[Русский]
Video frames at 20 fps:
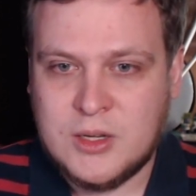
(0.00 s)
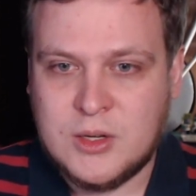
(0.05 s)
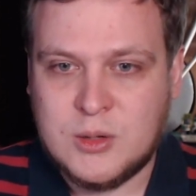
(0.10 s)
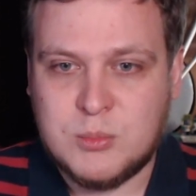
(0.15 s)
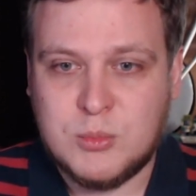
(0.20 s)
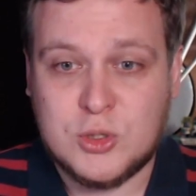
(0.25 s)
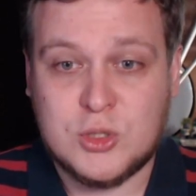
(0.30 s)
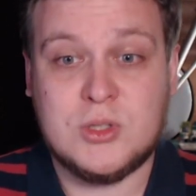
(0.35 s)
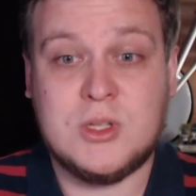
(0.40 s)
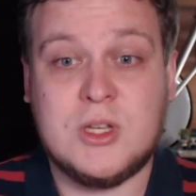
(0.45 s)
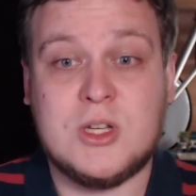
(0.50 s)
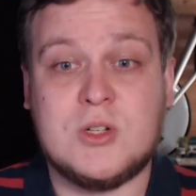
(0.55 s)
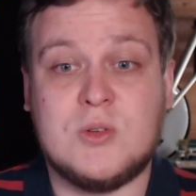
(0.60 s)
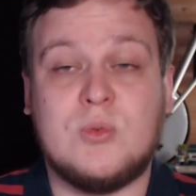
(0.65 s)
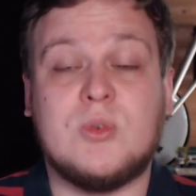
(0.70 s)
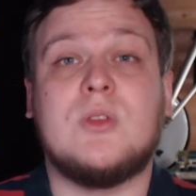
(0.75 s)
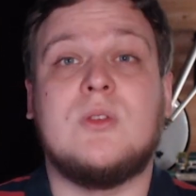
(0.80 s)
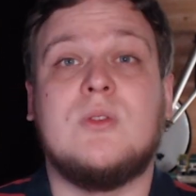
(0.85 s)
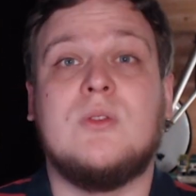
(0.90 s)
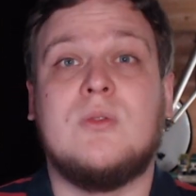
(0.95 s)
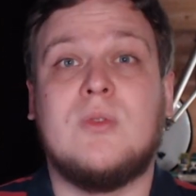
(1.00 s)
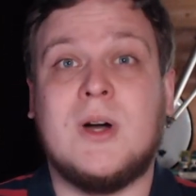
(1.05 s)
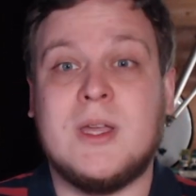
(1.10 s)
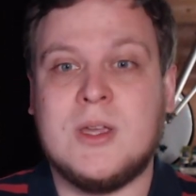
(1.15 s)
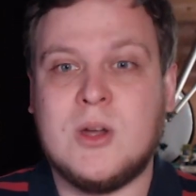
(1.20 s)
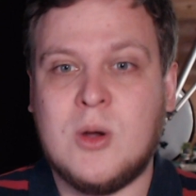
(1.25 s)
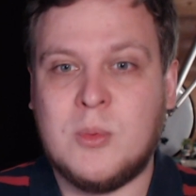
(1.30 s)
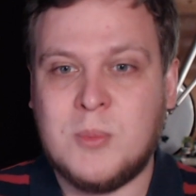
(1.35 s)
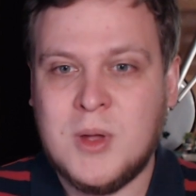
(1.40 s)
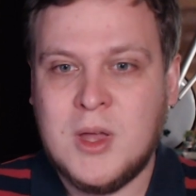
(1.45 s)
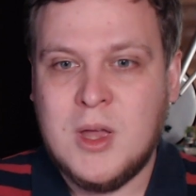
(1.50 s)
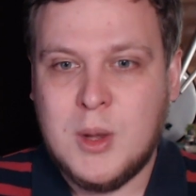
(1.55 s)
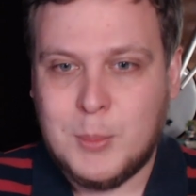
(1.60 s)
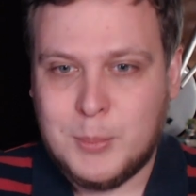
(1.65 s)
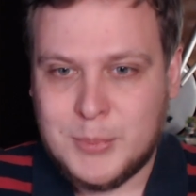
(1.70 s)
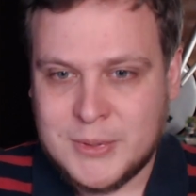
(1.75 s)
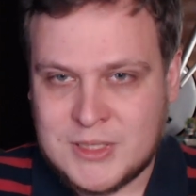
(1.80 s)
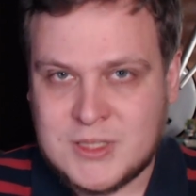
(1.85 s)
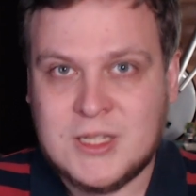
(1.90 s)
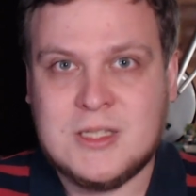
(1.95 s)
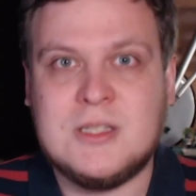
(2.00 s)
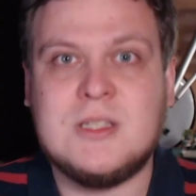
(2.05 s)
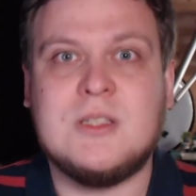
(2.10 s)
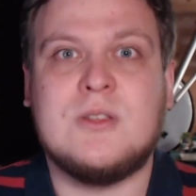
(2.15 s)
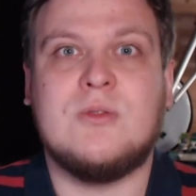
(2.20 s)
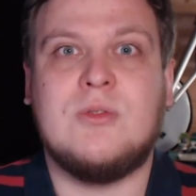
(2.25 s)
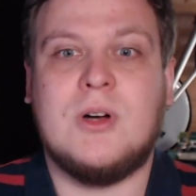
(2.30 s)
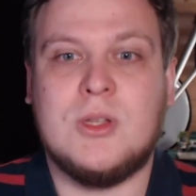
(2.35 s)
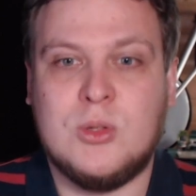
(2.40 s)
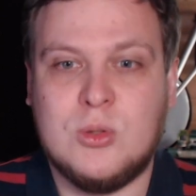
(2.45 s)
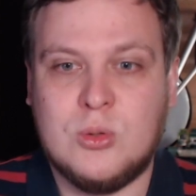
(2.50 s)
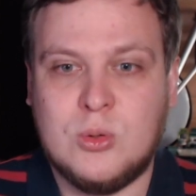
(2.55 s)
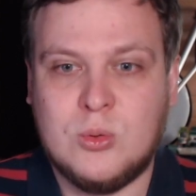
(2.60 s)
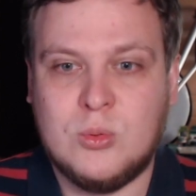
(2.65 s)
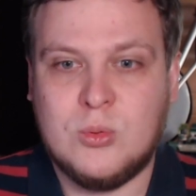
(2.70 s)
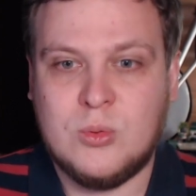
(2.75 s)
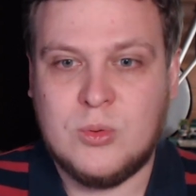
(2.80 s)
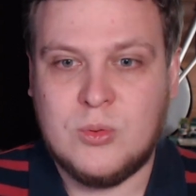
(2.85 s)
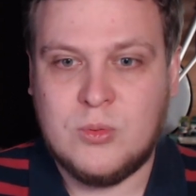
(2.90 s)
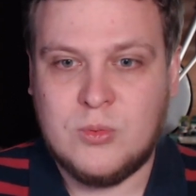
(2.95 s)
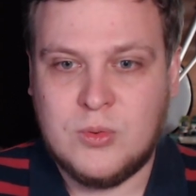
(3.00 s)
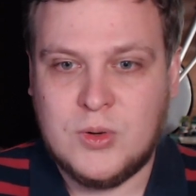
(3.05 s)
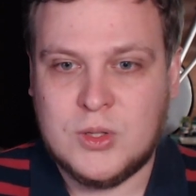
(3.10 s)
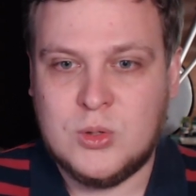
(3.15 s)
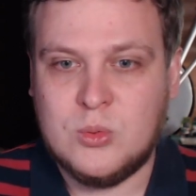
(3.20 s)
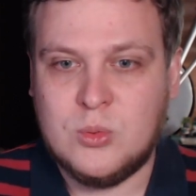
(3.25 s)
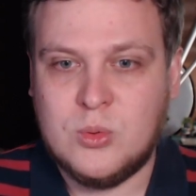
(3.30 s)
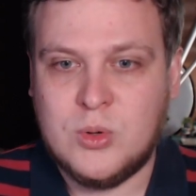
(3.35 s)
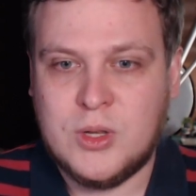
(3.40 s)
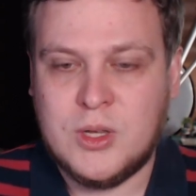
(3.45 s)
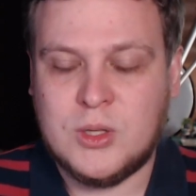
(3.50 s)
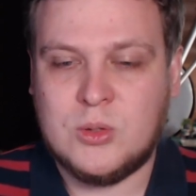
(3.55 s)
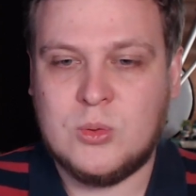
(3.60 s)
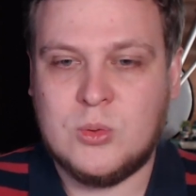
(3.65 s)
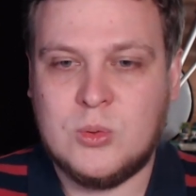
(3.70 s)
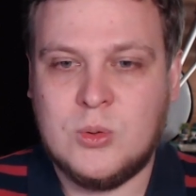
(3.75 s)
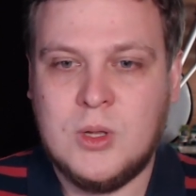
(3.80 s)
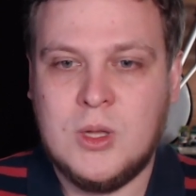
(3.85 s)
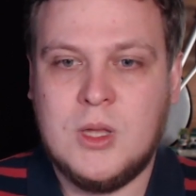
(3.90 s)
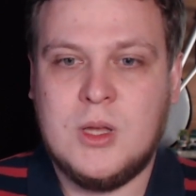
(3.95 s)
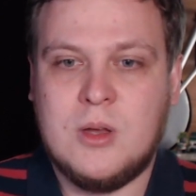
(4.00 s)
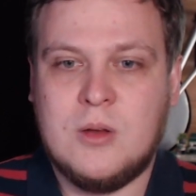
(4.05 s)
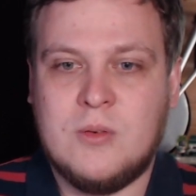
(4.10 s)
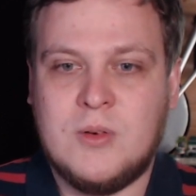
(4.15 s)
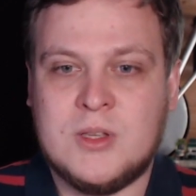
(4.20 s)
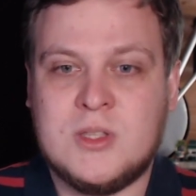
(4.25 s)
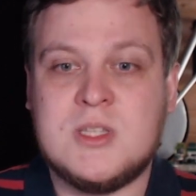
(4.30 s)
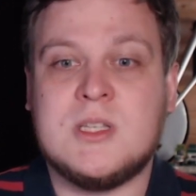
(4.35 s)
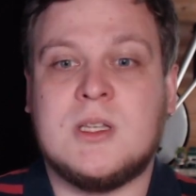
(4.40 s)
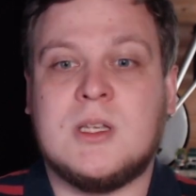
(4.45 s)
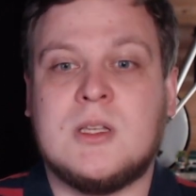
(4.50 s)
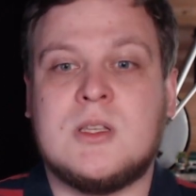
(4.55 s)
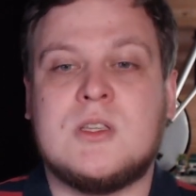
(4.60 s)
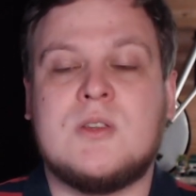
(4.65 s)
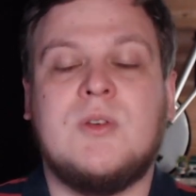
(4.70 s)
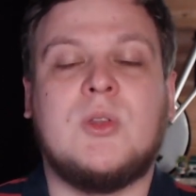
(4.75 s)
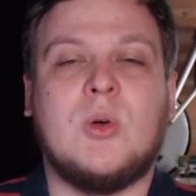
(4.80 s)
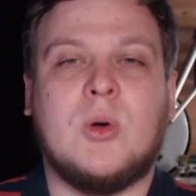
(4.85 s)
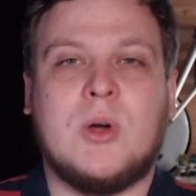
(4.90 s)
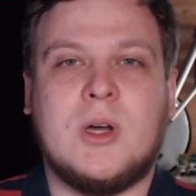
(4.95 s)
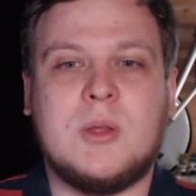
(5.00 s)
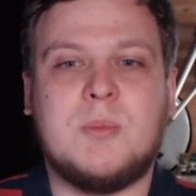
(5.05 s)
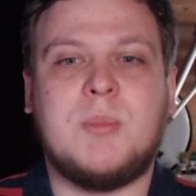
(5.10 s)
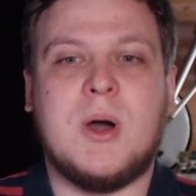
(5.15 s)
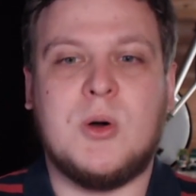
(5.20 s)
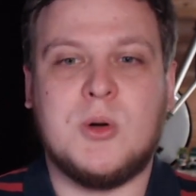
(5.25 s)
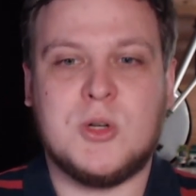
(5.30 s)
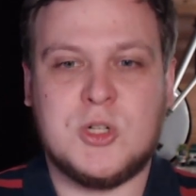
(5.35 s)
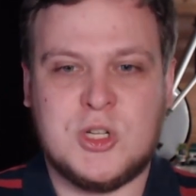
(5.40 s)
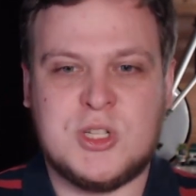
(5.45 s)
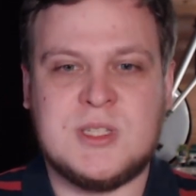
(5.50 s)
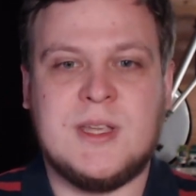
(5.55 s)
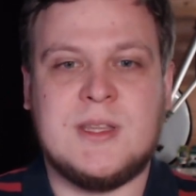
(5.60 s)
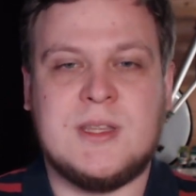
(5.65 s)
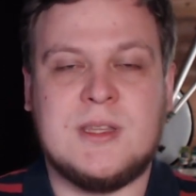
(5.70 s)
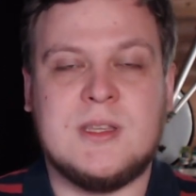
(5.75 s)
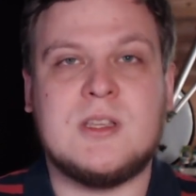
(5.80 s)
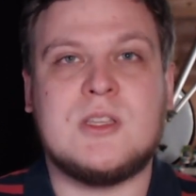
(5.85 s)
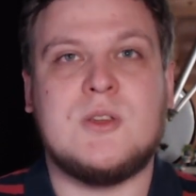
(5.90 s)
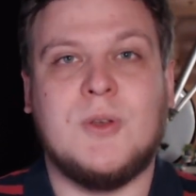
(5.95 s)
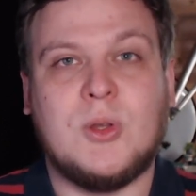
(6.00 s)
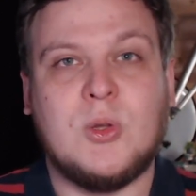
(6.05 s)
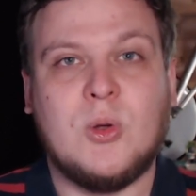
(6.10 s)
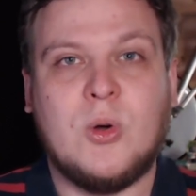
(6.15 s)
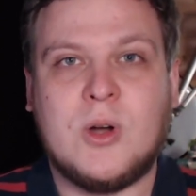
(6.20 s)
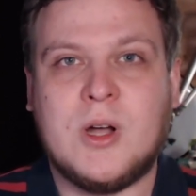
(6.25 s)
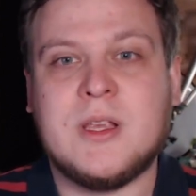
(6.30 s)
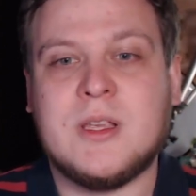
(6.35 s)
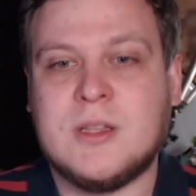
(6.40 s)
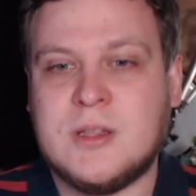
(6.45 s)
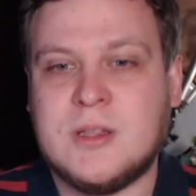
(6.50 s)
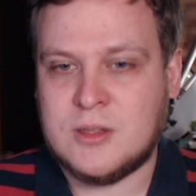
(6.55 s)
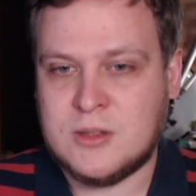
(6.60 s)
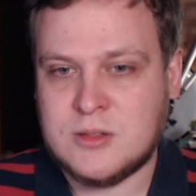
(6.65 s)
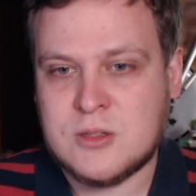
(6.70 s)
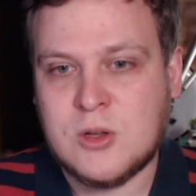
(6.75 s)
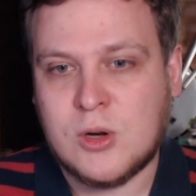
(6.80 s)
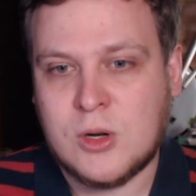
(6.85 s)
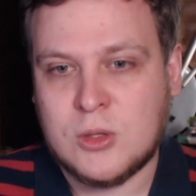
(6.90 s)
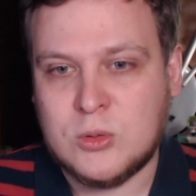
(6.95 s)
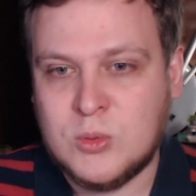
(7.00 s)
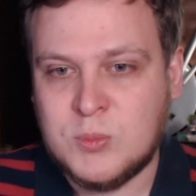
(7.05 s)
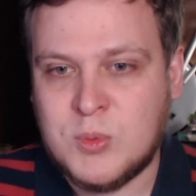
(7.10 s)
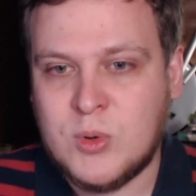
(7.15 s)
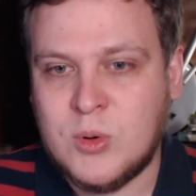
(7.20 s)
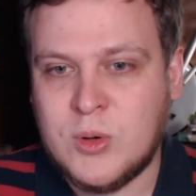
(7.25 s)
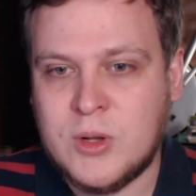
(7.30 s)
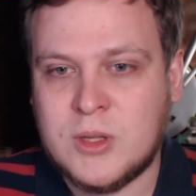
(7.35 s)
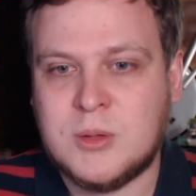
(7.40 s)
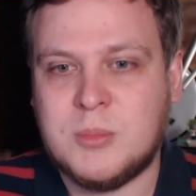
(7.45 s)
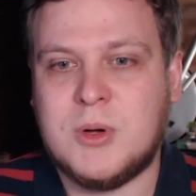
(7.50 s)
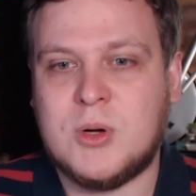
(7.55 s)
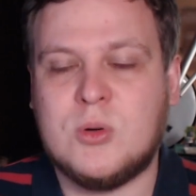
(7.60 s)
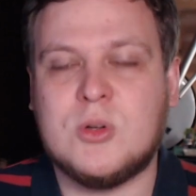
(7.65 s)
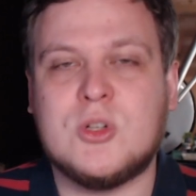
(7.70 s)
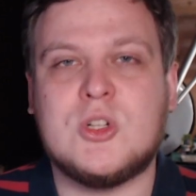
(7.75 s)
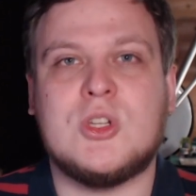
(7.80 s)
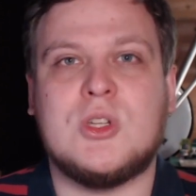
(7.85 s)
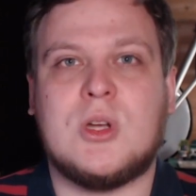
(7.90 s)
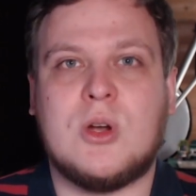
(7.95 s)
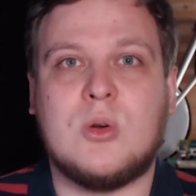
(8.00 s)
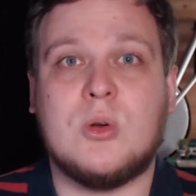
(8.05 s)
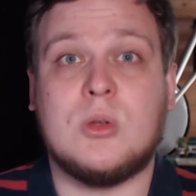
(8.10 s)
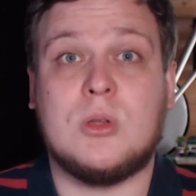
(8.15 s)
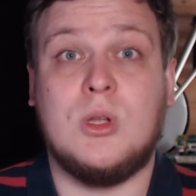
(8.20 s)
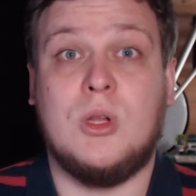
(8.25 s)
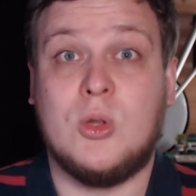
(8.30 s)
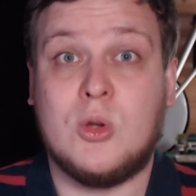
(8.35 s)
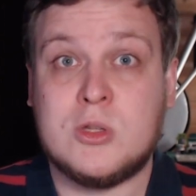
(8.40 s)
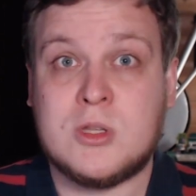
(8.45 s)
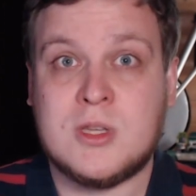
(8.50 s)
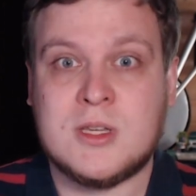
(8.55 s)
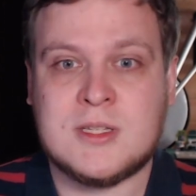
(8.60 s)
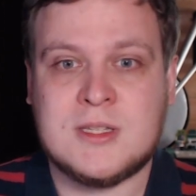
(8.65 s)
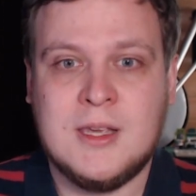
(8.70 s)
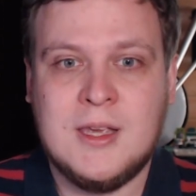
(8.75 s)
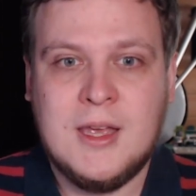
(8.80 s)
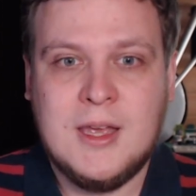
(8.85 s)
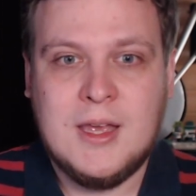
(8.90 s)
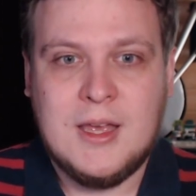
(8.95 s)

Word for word: Их можно даже вот вдвоем посадить в одну, в одну эту в один этот цветок. Это похоже, кстати, на цветок, а не скорлупку. Это похоже на какой-то лотос.